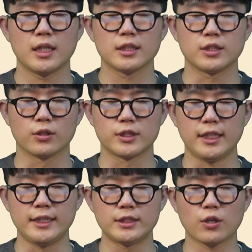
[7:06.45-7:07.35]
그것을
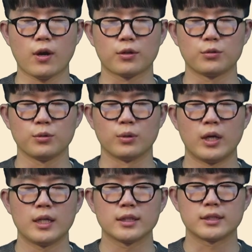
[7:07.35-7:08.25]
인정하고
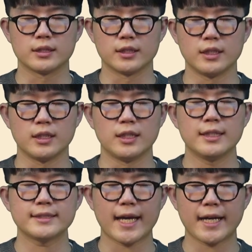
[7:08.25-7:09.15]
그들을
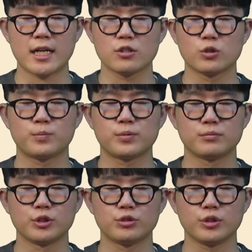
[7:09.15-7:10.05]
사랑으로
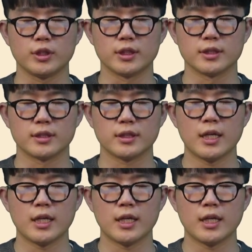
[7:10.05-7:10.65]
품을 수 있는